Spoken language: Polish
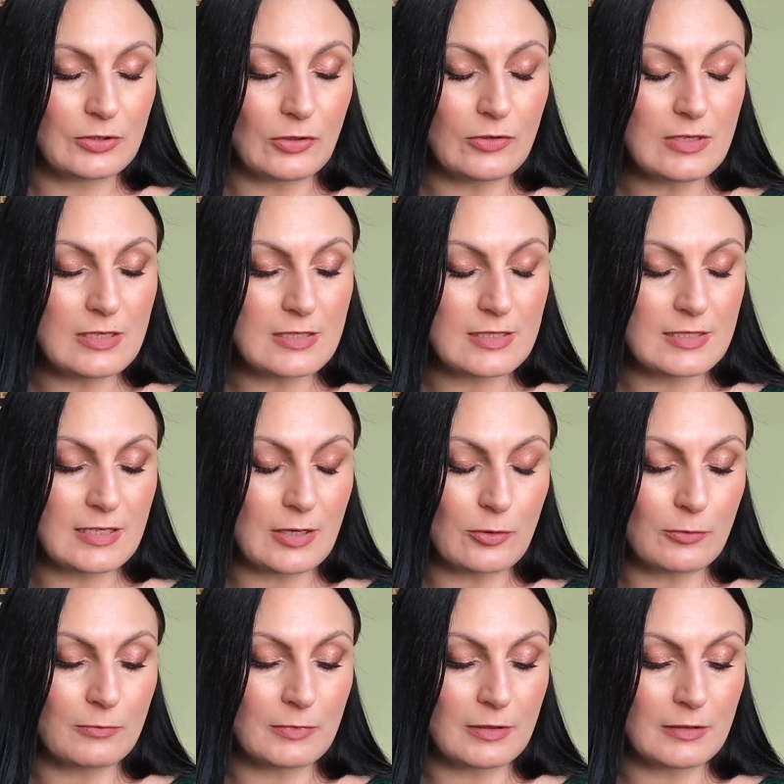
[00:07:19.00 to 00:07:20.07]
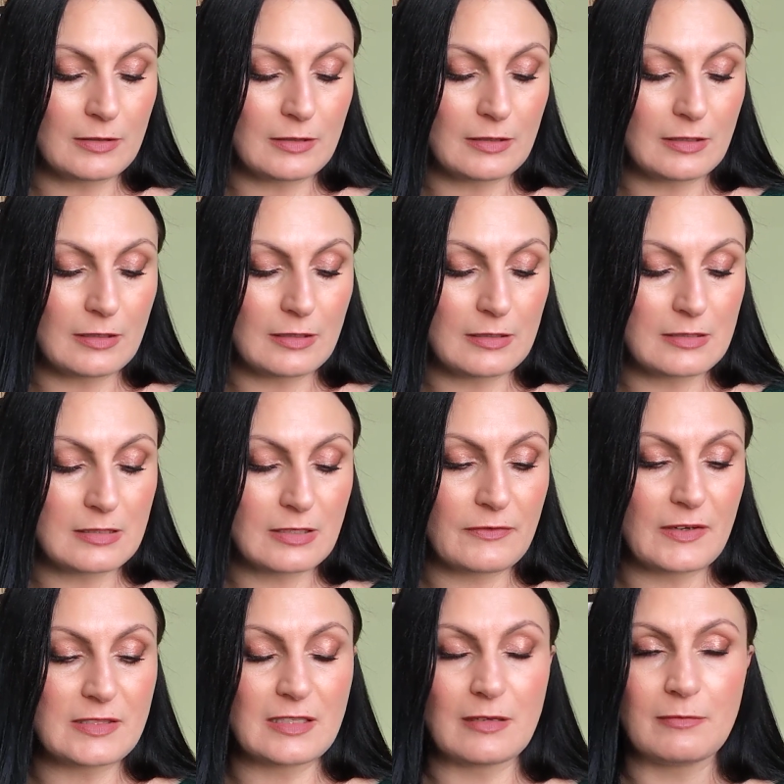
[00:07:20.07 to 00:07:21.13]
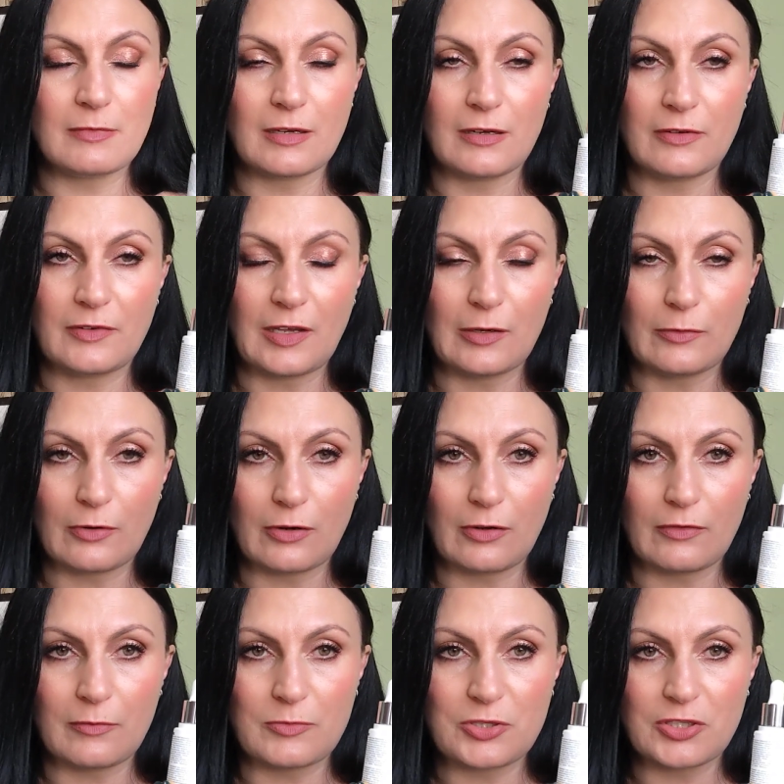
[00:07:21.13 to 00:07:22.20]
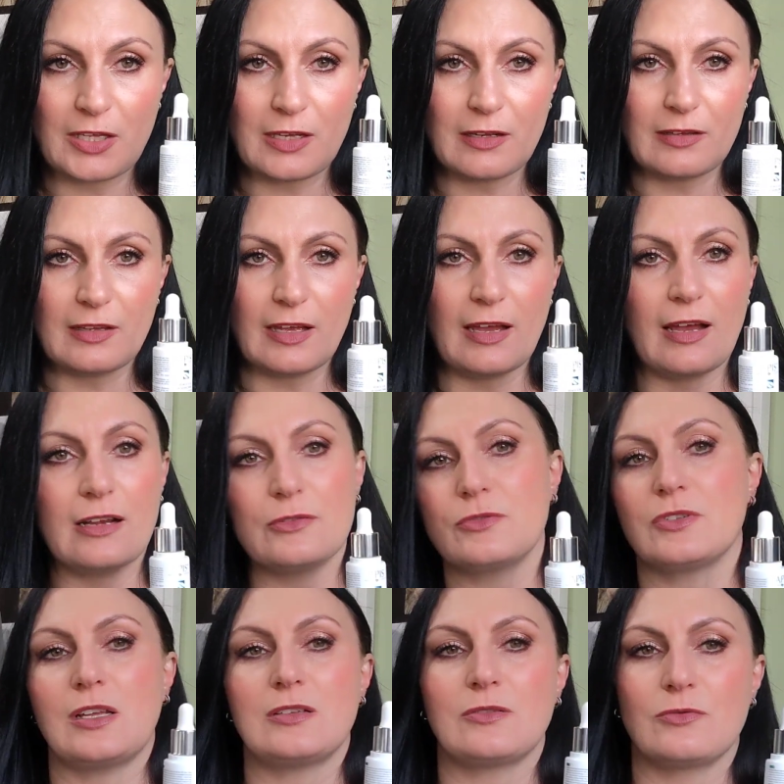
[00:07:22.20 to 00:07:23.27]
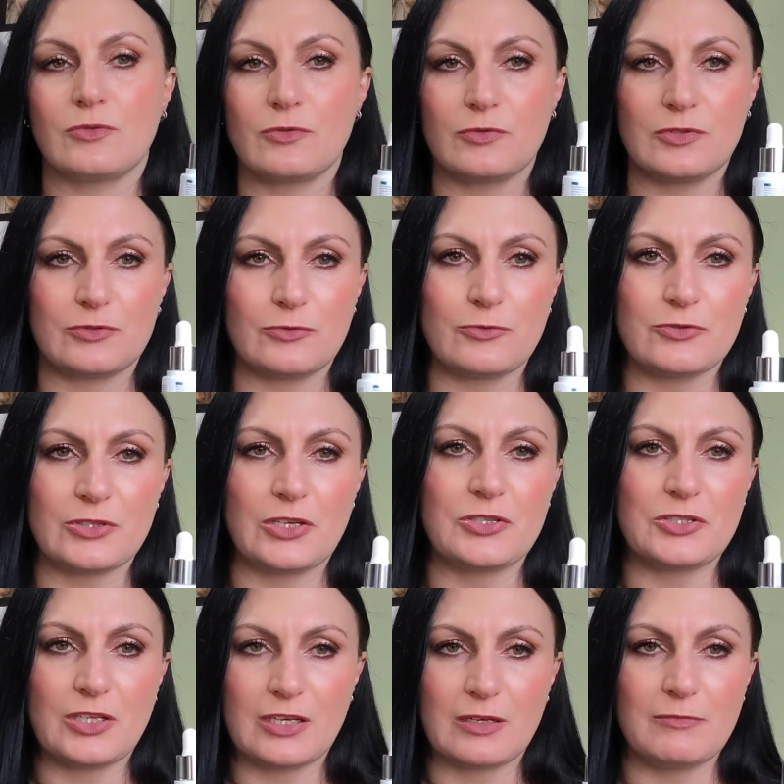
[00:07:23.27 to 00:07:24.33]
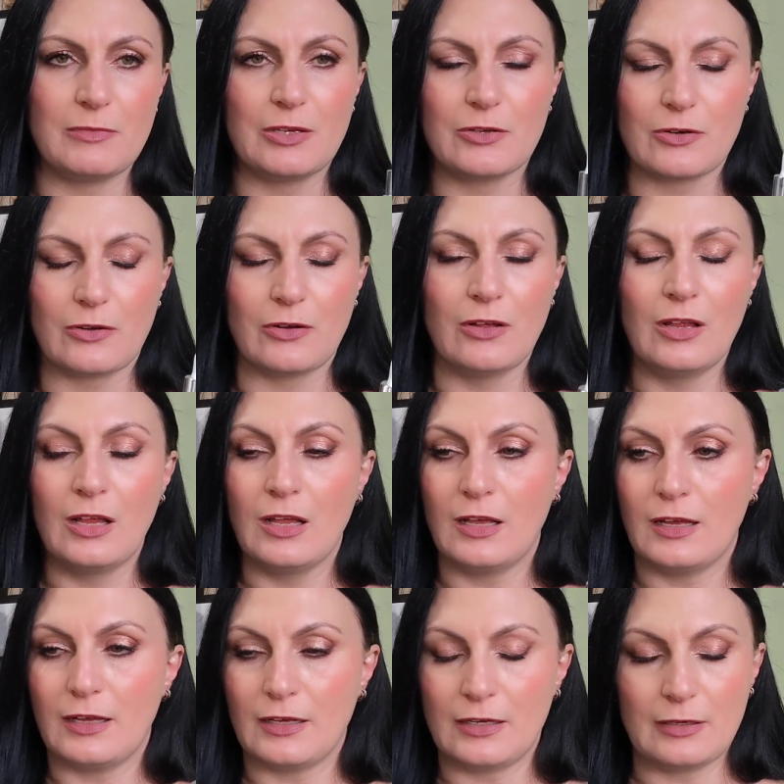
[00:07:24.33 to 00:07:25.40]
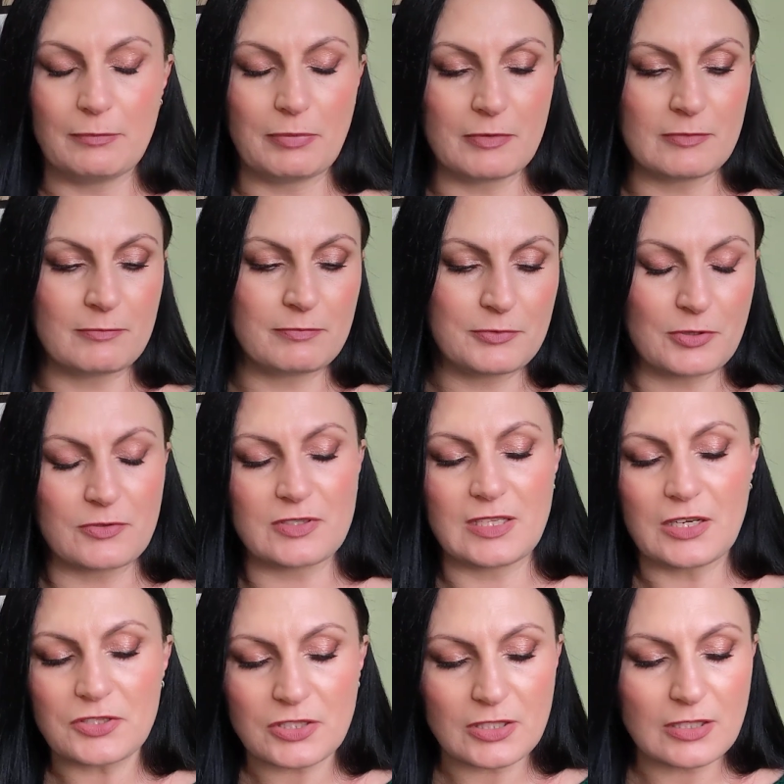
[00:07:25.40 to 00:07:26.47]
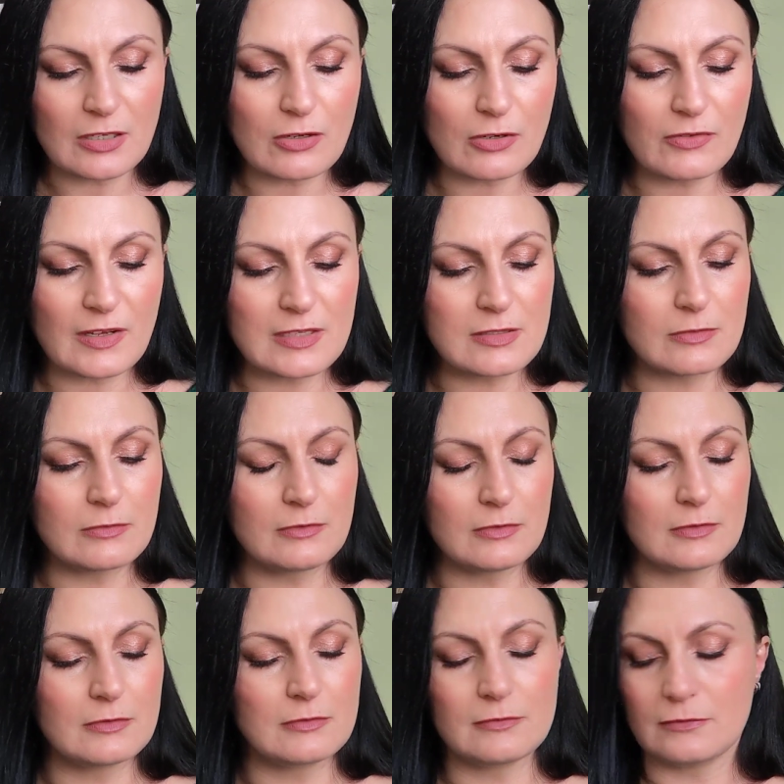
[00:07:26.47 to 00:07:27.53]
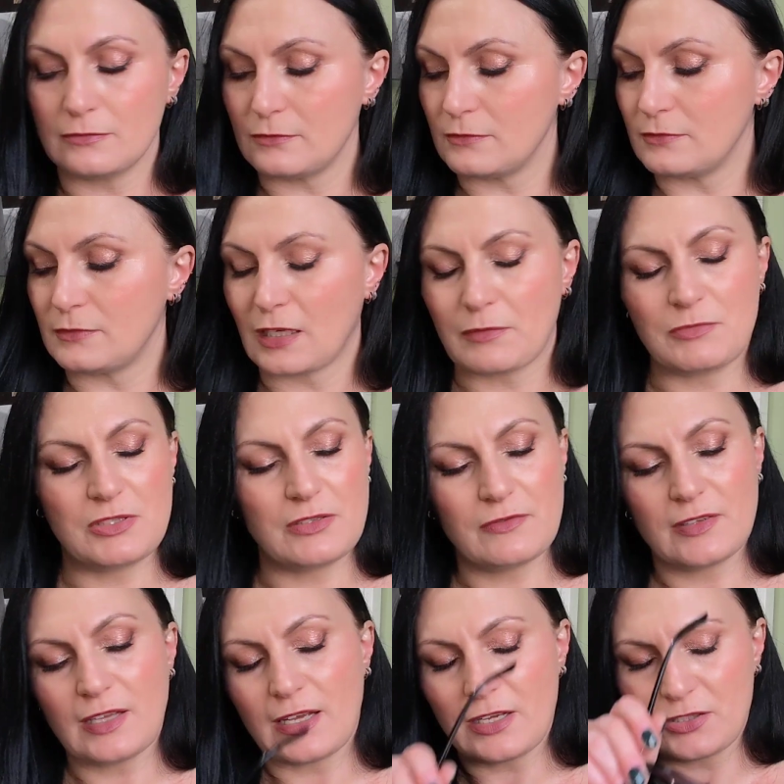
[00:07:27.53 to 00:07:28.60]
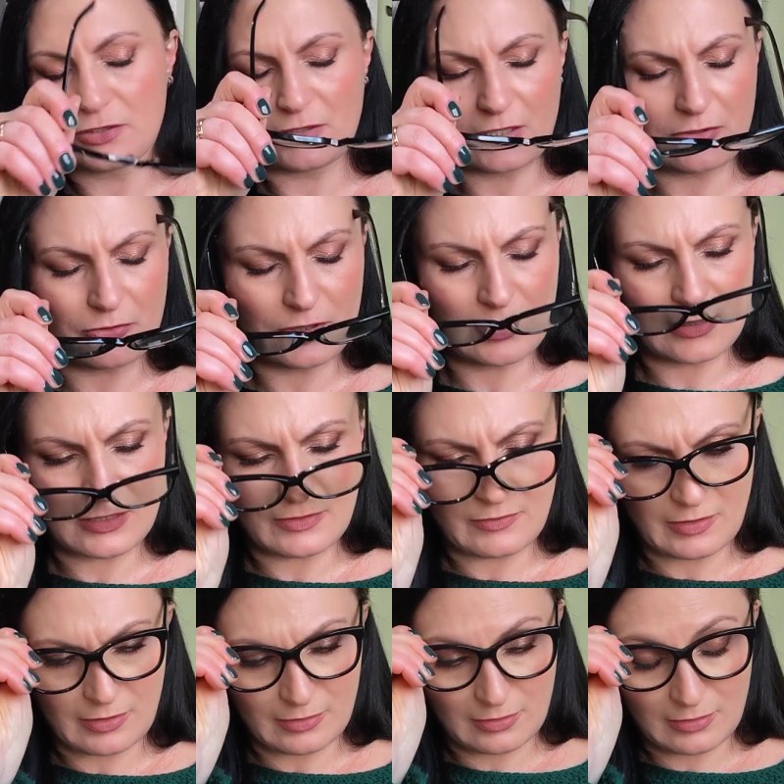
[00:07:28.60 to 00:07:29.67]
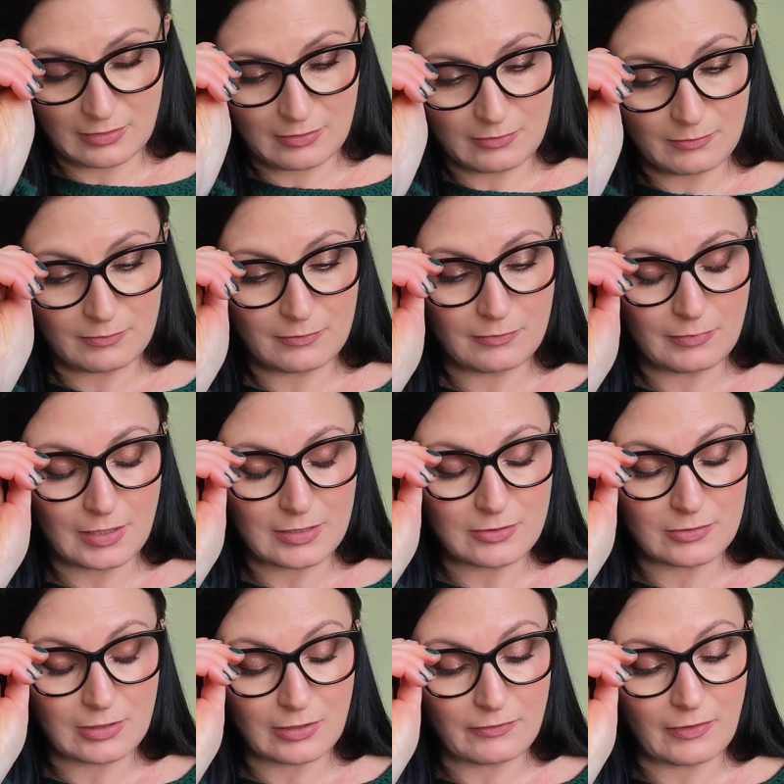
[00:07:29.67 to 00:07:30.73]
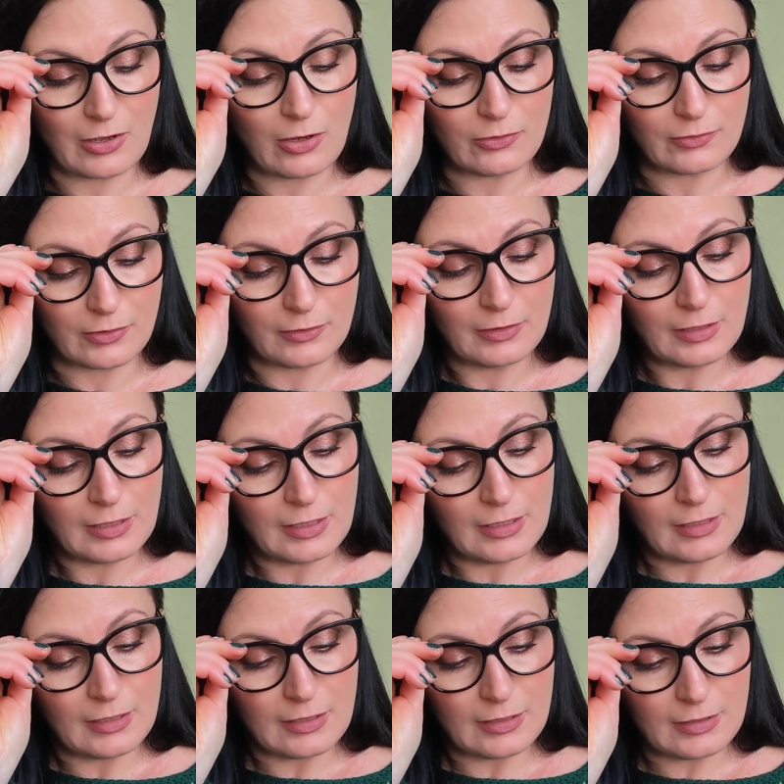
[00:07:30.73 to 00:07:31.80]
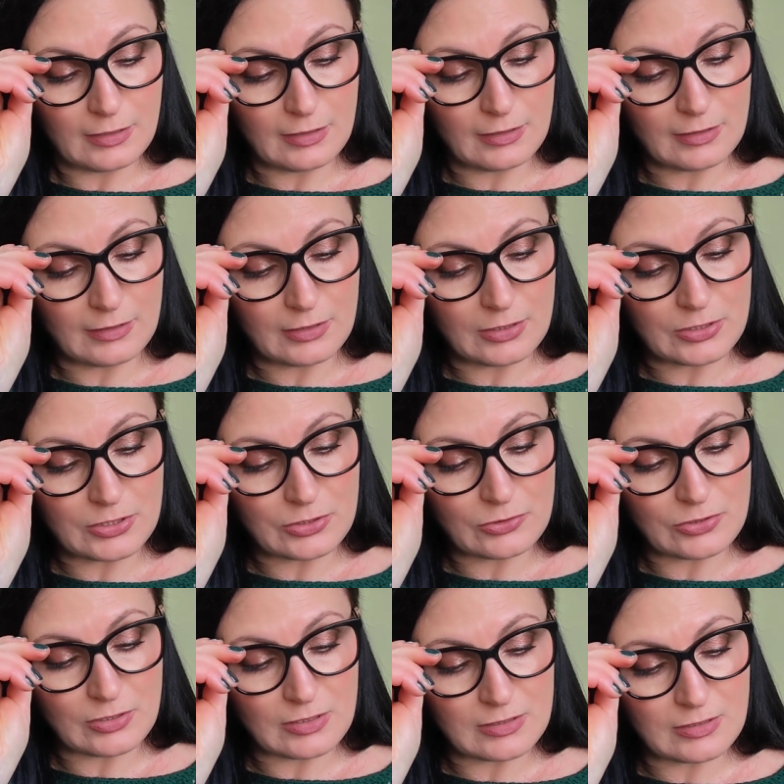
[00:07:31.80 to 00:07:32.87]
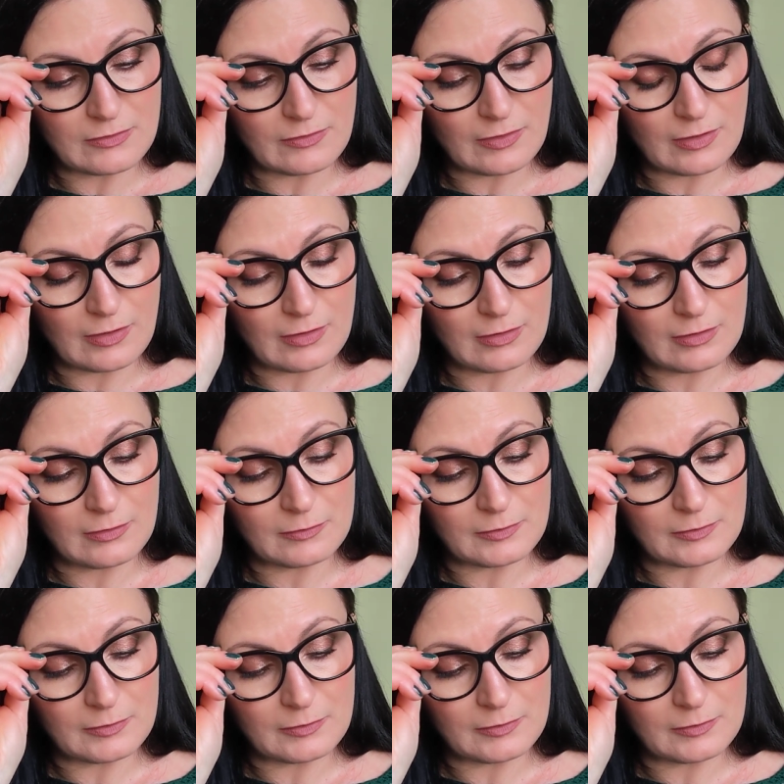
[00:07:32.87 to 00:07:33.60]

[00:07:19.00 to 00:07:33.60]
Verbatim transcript: to jest serum e, z kwasem hialuronowym 4D, ale tutaj są różne cztery mikro e, cząsteczki tego kwasu. Mm, tak mi się wydaje, że tak to się nazywa bardzo tak fachowo, e, że to się nazywa